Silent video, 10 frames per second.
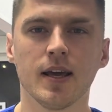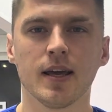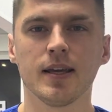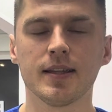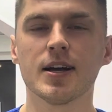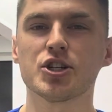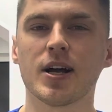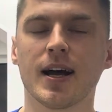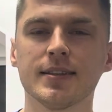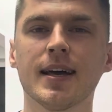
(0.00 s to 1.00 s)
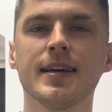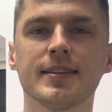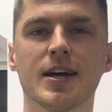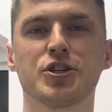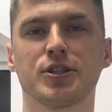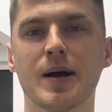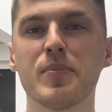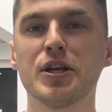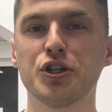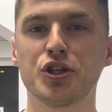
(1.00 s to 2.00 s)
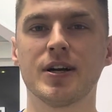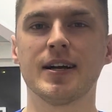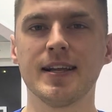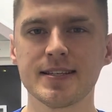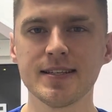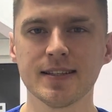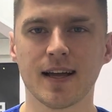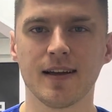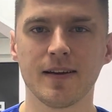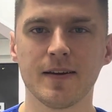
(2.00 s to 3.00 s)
И даже одна и та же таблеточка глицина